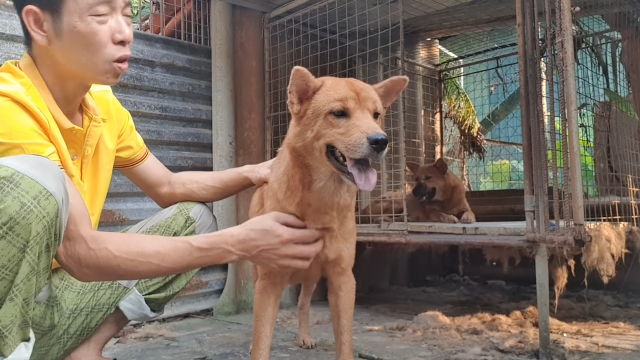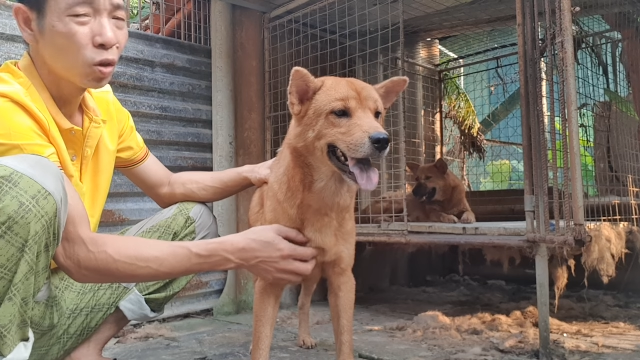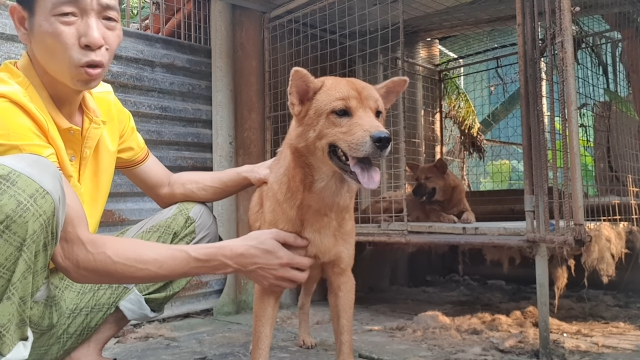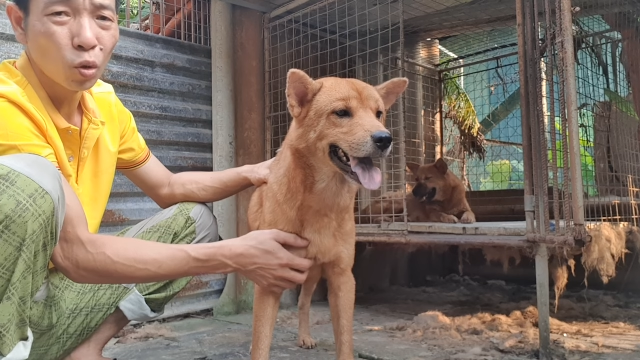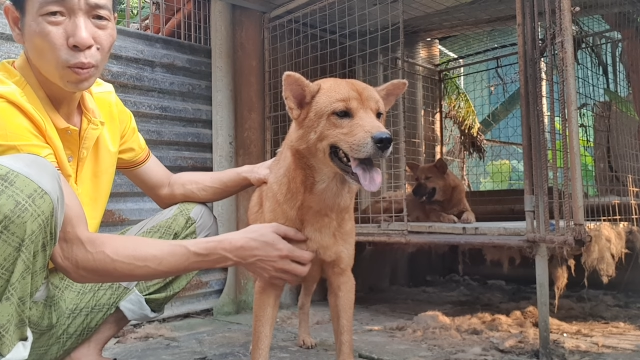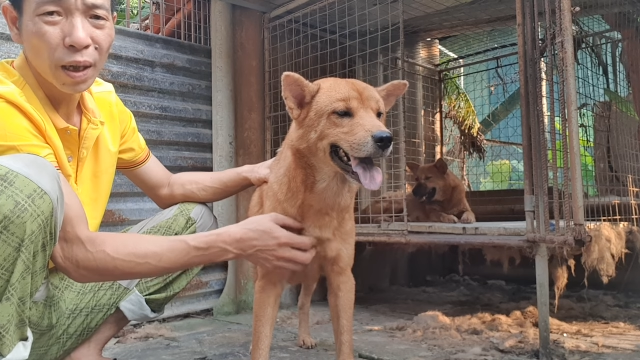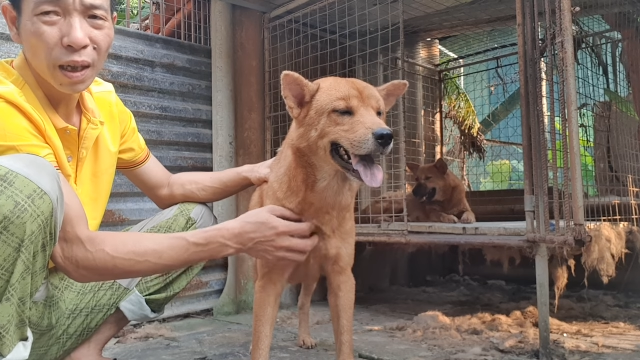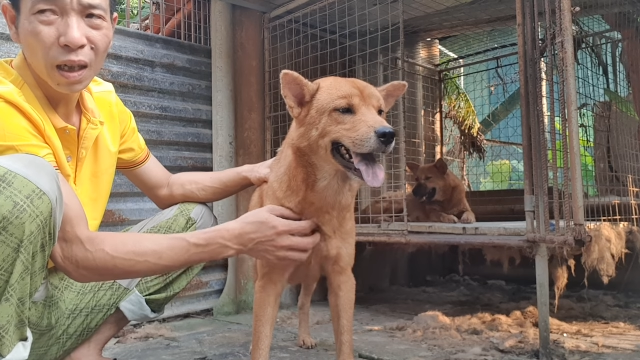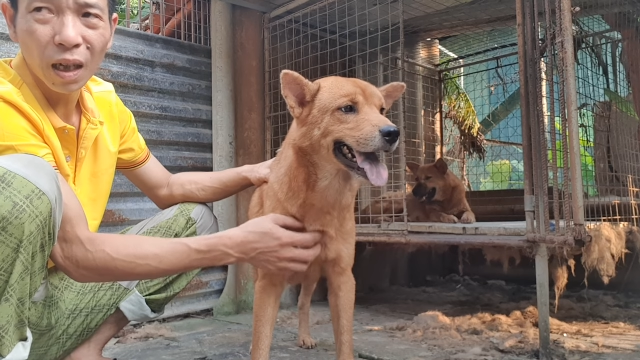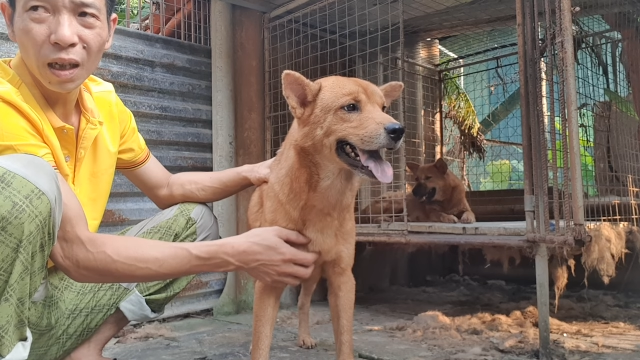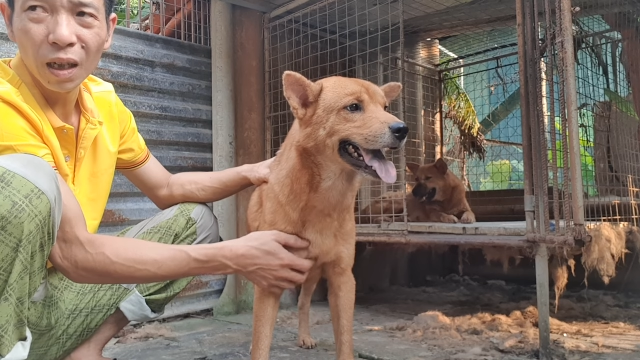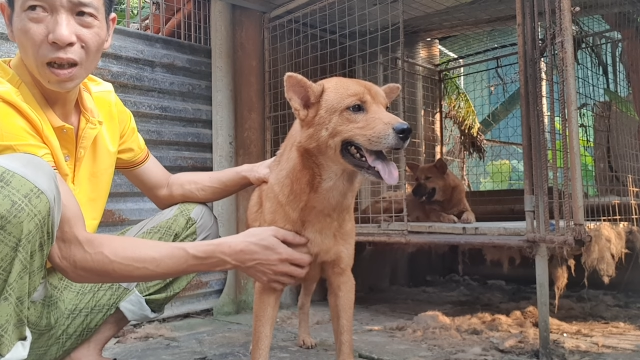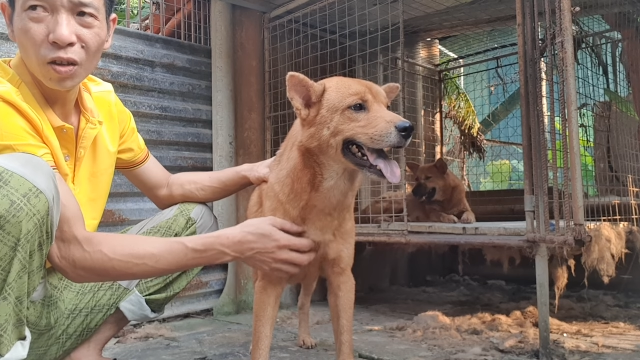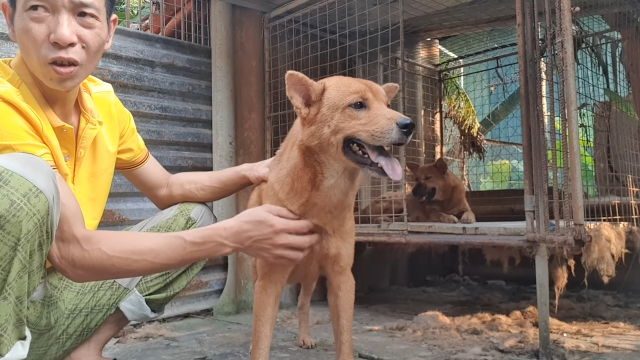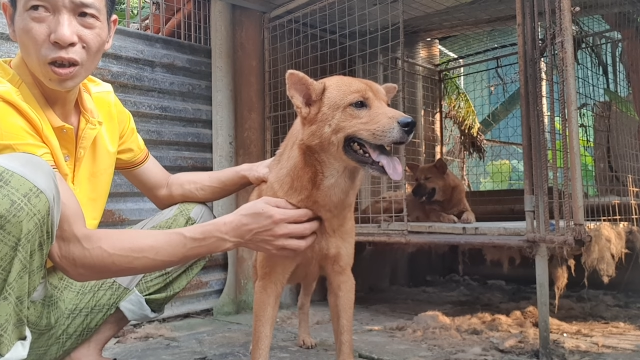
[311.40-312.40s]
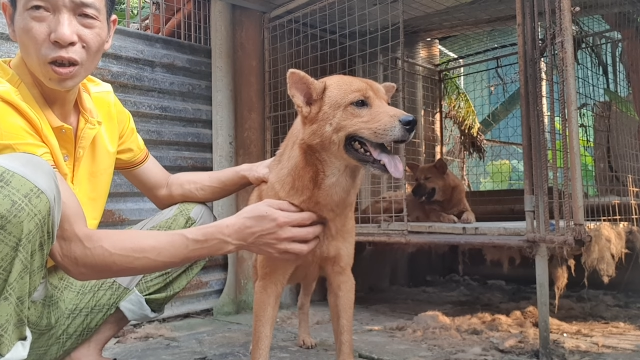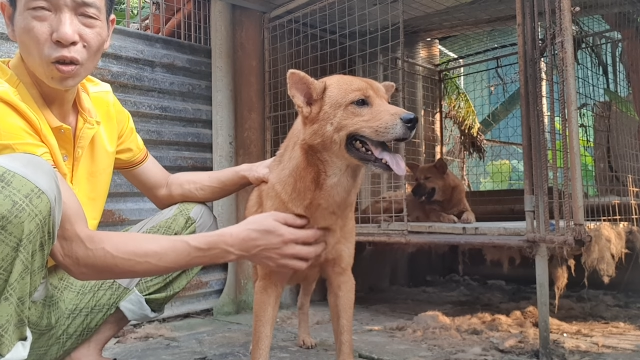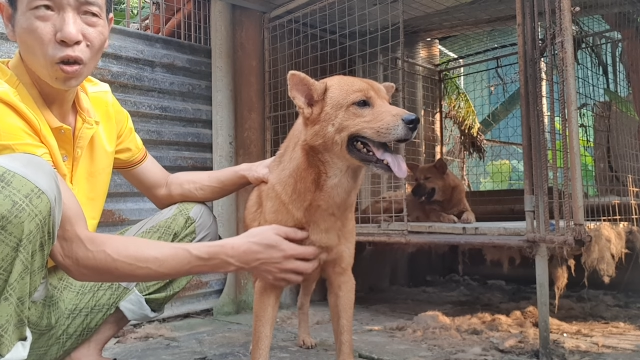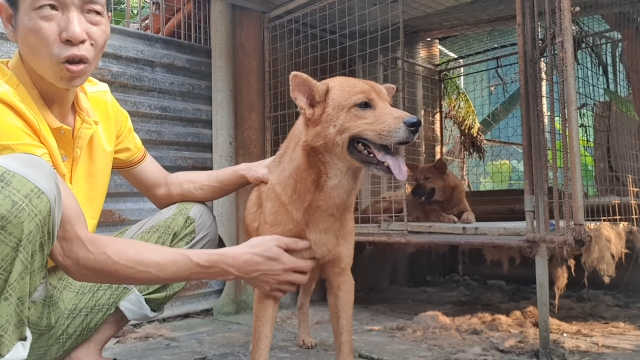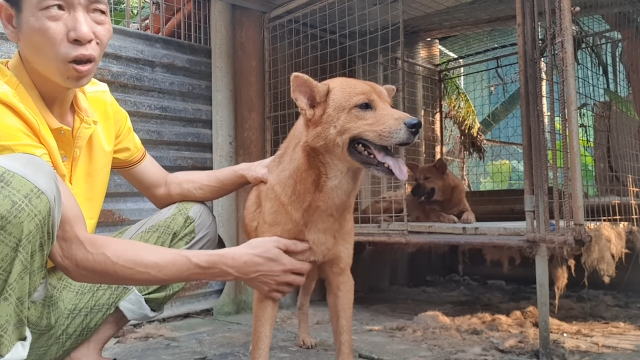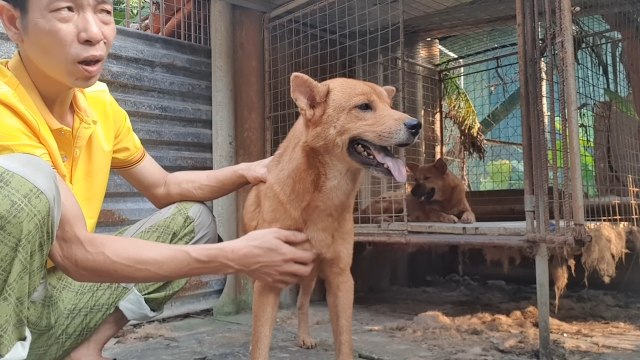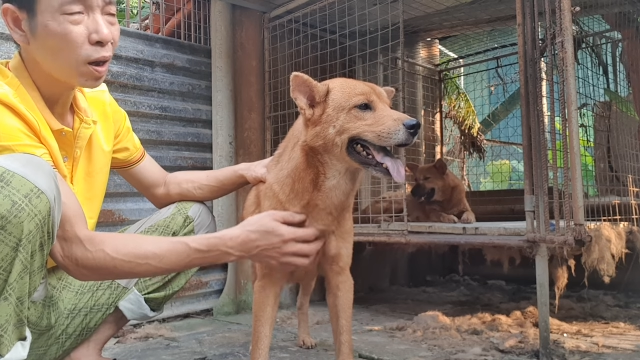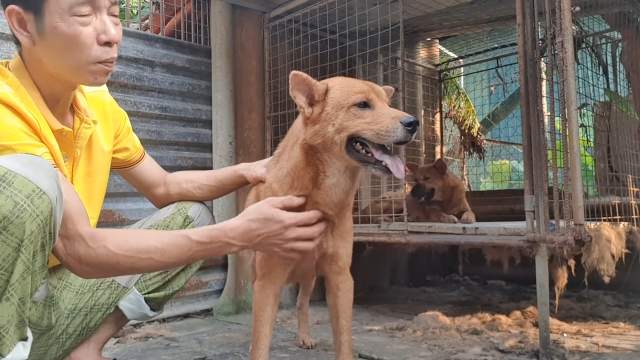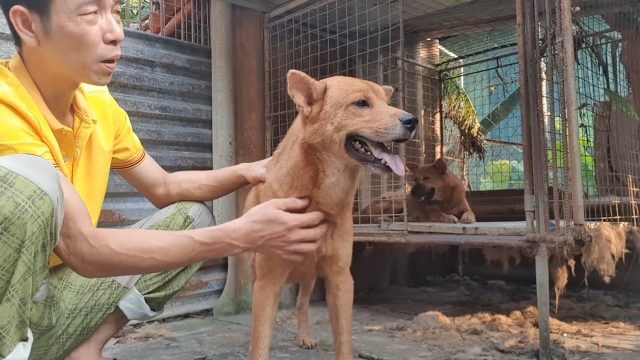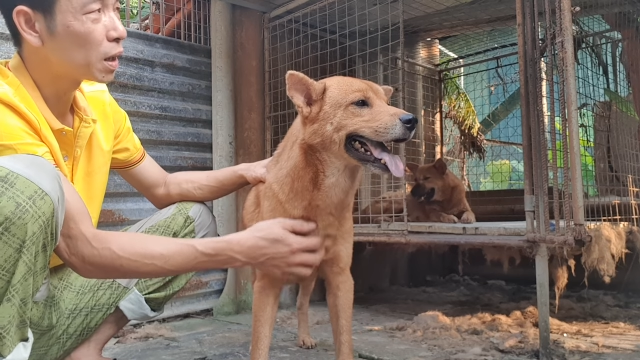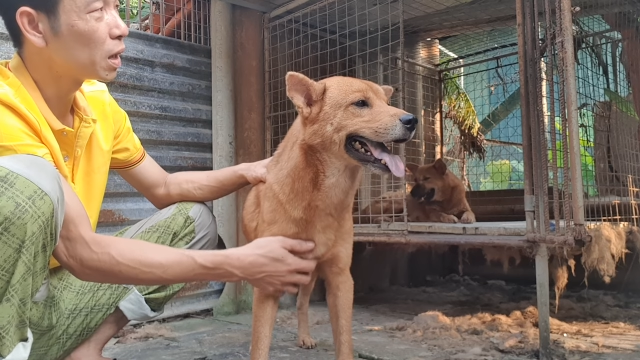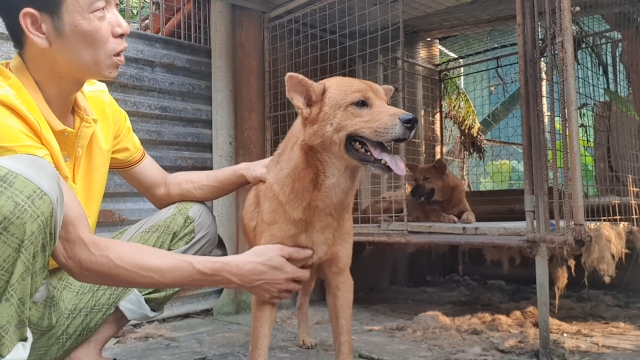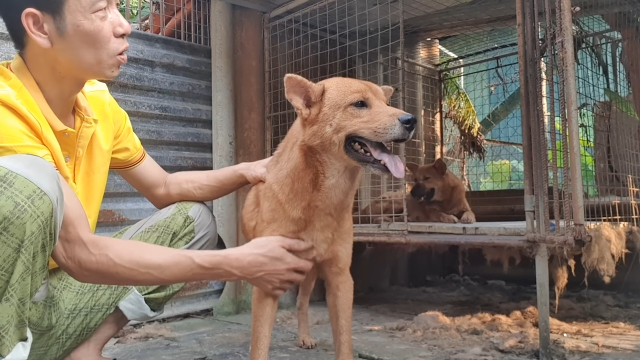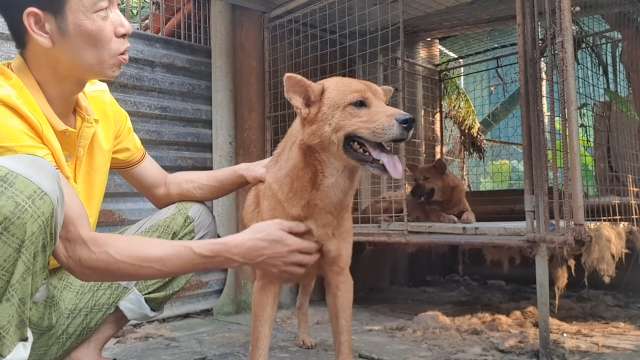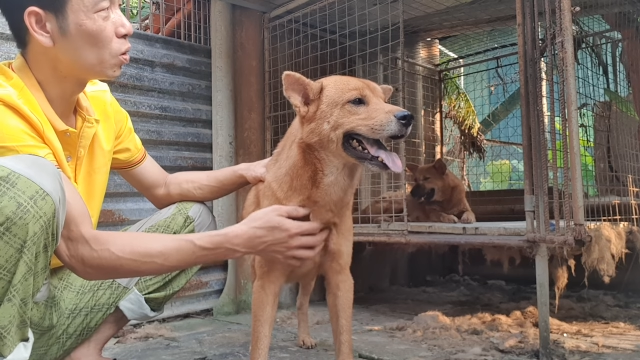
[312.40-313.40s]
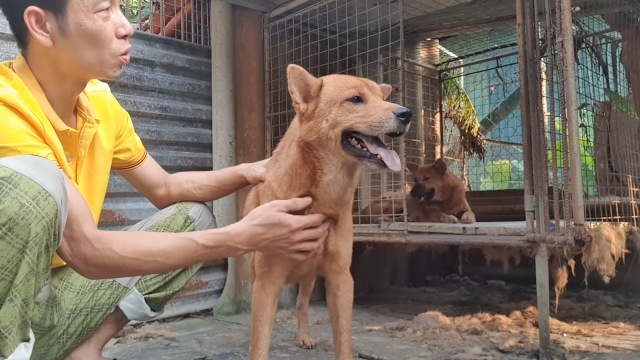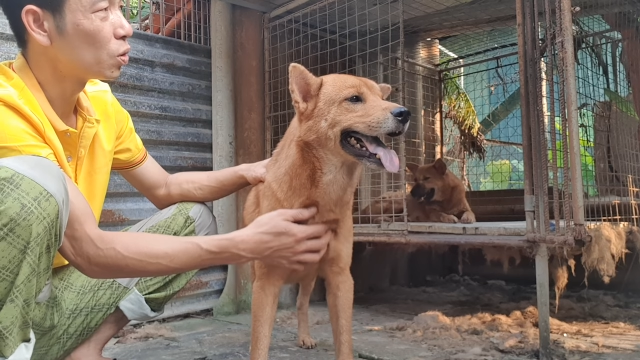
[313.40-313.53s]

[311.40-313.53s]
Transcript: lúc đấy cân là nó được có bao nhiêu,